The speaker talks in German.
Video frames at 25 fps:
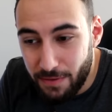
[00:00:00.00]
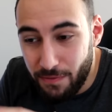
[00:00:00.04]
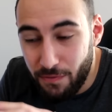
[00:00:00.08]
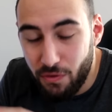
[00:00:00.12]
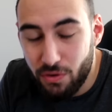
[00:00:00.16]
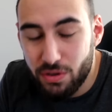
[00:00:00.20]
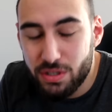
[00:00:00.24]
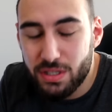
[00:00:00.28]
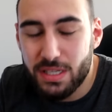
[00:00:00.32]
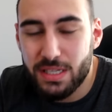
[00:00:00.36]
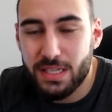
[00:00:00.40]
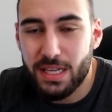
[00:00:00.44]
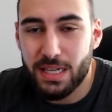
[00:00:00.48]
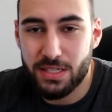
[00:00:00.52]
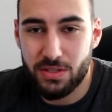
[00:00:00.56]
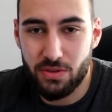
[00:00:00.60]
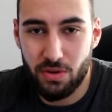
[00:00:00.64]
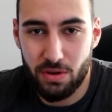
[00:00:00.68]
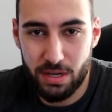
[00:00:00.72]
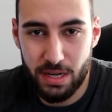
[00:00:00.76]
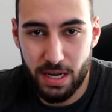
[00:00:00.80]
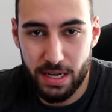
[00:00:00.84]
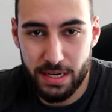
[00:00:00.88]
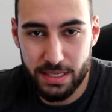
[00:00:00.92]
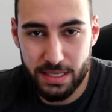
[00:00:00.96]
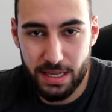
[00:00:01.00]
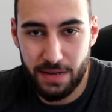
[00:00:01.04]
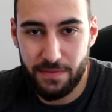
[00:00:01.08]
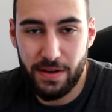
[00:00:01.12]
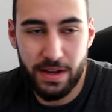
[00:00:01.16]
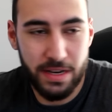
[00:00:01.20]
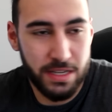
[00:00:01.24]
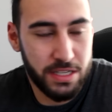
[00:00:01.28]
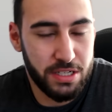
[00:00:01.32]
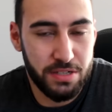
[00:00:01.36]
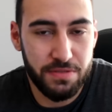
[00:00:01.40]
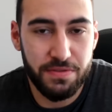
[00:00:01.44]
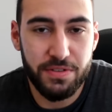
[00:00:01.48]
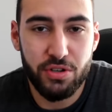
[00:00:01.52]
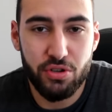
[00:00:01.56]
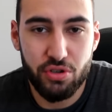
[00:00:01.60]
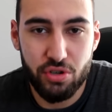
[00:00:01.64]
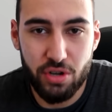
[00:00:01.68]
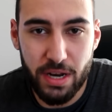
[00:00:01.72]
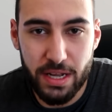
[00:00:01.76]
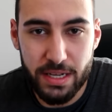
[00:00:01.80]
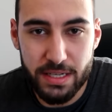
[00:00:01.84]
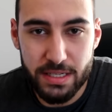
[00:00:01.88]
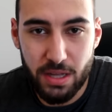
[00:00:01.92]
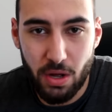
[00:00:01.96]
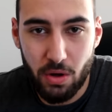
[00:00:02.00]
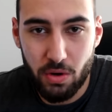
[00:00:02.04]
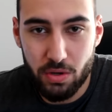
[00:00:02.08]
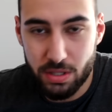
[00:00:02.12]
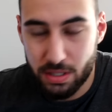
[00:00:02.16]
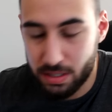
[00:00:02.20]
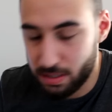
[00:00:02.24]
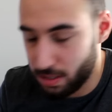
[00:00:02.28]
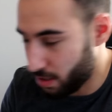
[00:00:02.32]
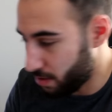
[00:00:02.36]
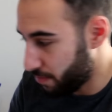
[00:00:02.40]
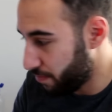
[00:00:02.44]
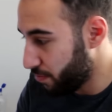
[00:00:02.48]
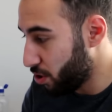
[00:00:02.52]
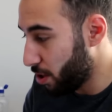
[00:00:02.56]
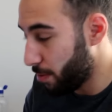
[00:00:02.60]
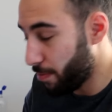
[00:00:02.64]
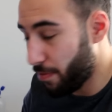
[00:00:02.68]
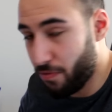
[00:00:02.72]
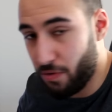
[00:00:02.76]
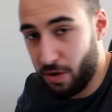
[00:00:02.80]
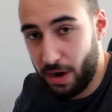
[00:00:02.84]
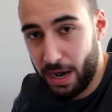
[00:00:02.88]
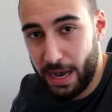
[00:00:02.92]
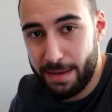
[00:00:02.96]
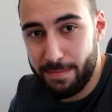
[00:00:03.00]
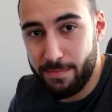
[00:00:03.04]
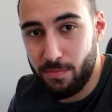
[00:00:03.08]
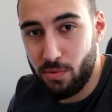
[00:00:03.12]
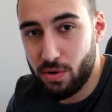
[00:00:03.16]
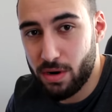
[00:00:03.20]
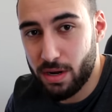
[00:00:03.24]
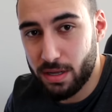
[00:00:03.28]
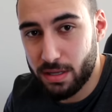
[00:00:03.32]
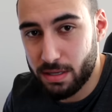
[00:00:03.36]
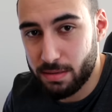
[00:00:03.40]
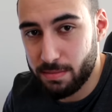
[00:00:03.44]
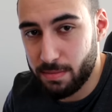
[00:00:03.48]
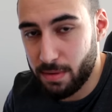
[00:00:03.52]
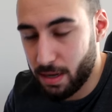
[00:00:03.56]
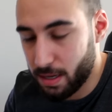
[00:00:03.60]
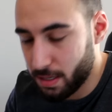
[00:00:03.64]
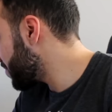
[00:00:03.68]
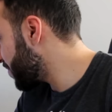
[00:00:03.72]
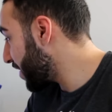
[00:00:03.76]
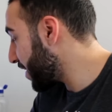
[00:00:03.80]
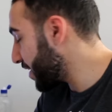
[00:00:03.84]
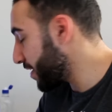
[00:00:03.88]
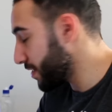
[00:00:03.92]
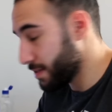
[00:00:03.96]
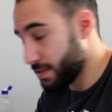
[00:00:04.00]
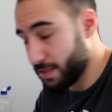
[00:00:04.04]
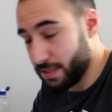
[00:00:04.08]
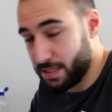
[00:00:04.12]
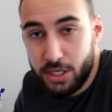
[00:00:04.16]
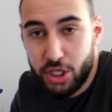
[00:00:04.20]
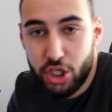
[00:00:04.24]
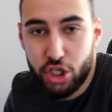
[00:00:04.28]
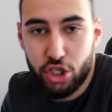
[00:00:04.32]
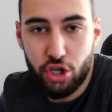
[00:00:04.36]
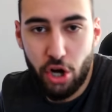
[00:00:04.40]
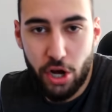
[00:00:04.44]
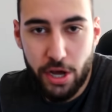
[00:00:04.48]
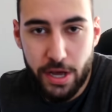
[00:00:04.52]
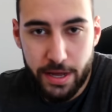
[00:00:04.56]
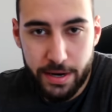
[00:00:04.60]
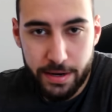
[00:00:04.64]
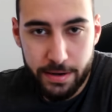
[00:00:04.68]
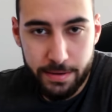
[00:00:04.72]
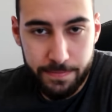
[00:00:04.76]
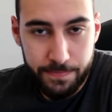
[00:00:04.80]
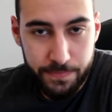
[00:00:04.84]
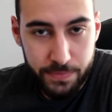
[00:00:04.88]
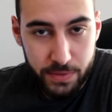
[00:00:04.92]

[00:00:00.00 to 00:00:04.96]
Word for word: Da wusste ich das noch gar nicht. Da war dieses Video schon längst draußen. Das Video habe ich vor einem Monat gemacht. Zweitens, die Steuern.